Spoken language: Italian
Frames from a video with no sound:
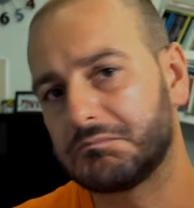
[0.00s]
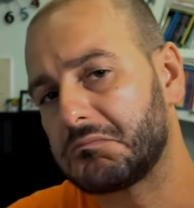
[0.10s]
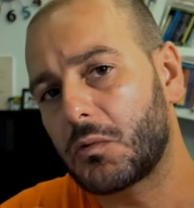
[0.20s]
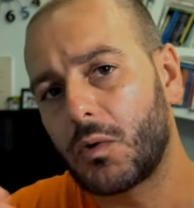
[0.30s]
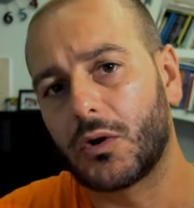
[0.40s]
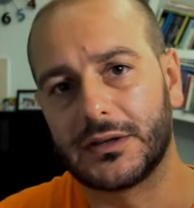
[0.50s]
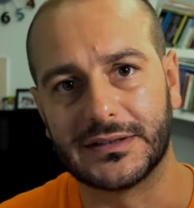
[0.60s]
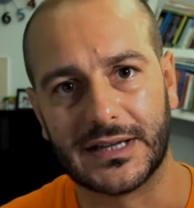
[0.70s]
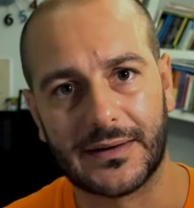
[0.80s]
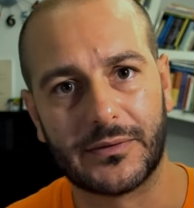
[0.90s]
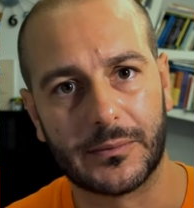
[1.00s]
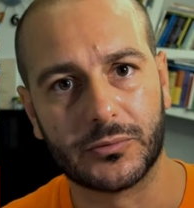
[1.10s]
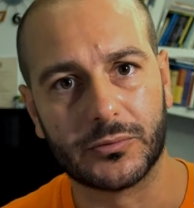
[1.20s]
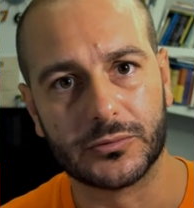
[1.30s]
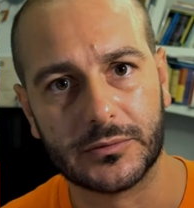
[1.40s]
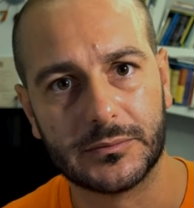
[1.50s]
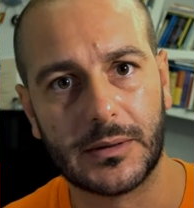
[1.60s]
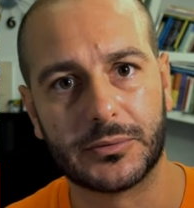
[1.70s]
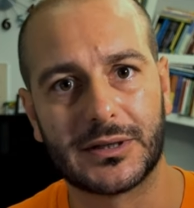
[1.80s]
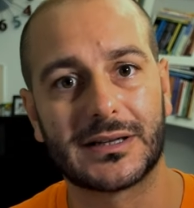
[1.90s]
quello che ti serve appunto per
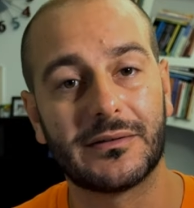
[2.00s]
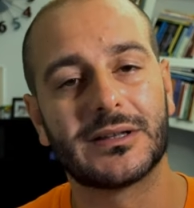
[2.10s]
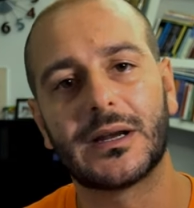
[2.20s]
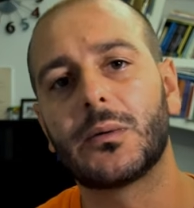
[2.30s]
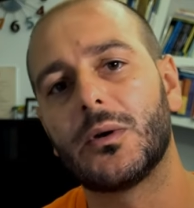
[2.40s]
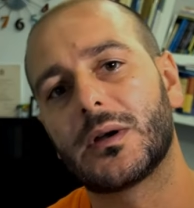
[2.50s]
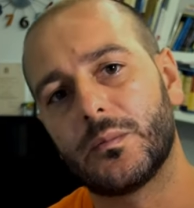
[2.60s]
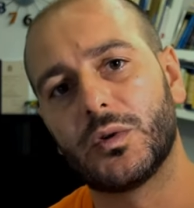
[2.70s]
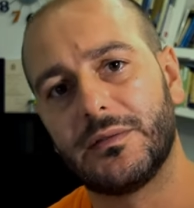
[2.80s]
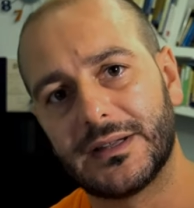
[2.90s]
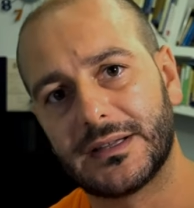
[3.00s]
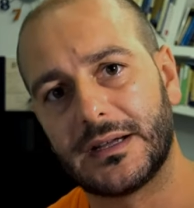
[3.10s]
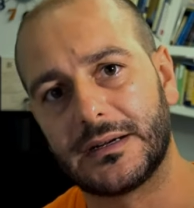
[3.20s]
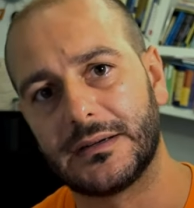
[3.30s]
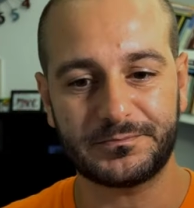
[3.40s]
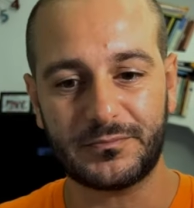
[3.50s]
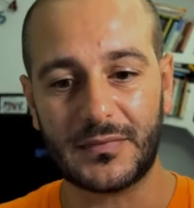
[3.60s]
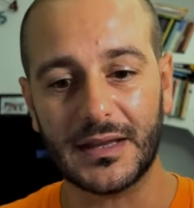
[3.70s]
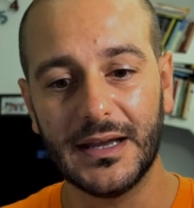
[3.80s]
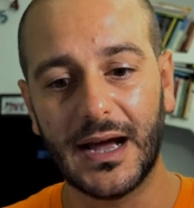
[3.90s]
poter diventare quello che vuoi diventare.
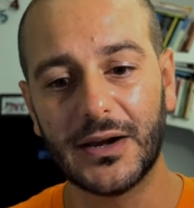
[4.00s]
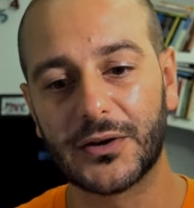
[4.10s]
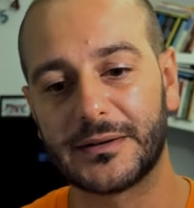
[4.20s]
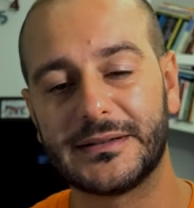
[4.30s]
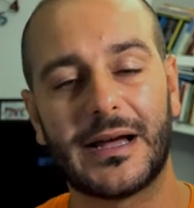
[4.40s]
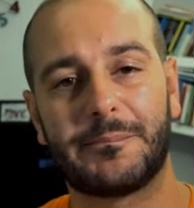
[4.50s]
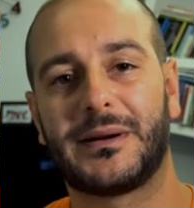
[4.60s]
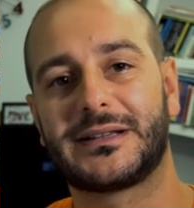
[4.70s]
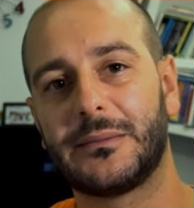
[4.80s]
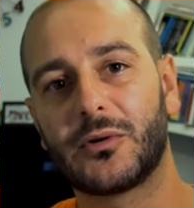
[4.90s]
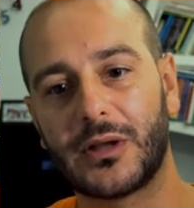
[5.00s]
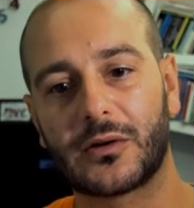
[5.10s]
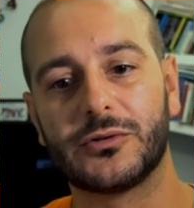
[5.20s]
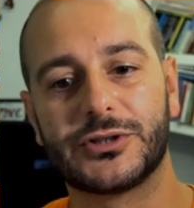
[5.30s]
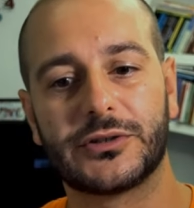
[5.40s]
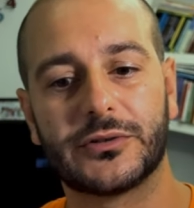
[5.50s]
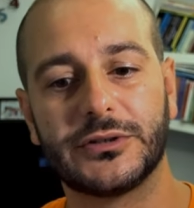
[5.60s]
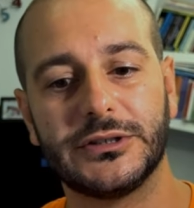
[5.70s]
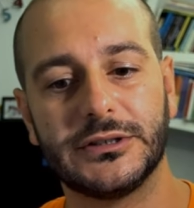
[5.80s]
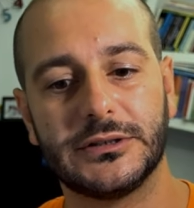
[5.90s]
Allora, partiamo dal concetto
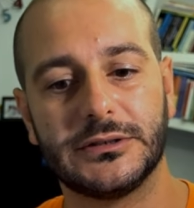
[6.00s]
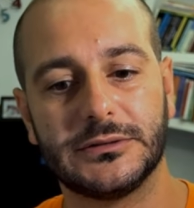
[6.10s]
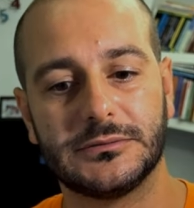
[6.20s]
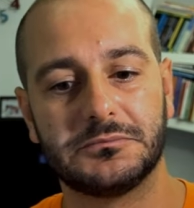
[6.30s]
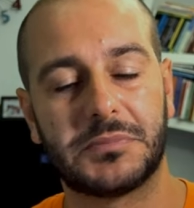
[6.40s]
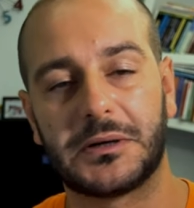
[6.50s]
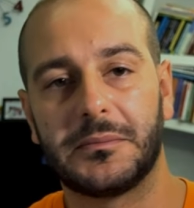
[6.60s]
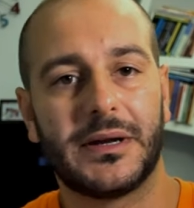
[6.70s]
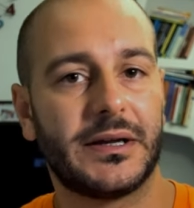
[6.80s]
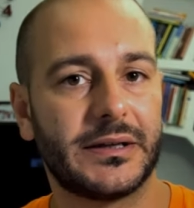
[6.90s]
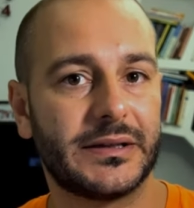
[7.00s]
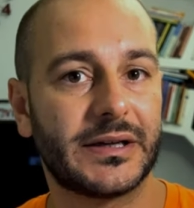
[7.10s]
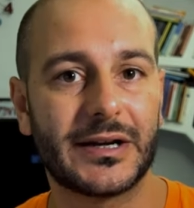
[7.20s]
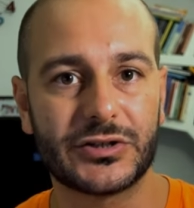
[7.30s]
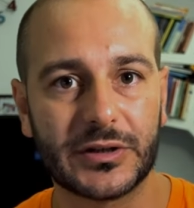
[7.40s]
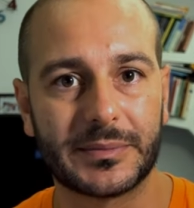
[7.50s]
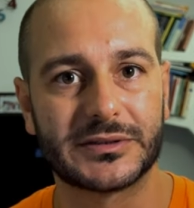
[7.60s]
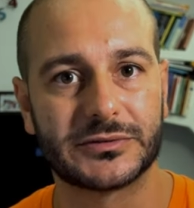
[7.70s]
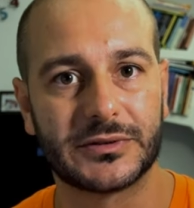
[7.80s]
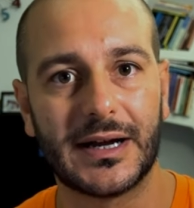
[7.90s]
di, per me, di crescita
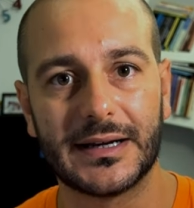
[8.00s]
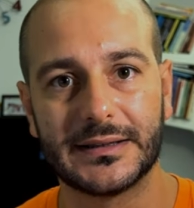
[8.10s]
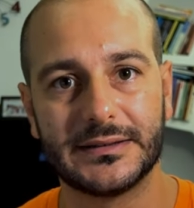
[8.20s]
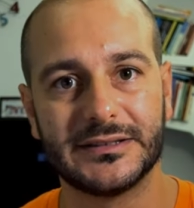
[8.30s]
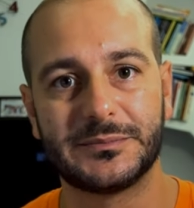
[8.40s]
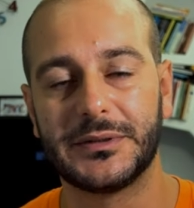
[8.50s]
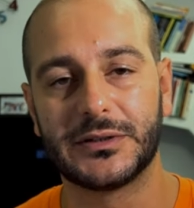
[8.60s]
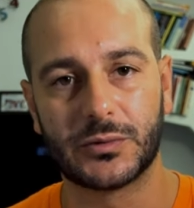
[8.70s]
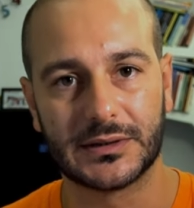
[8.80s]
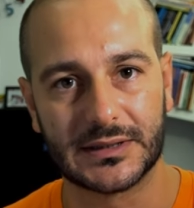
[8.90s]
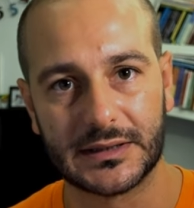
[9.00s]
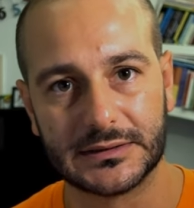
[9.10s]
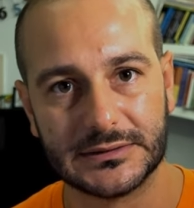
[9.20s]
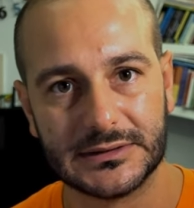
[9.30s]
personale, di spiritualità.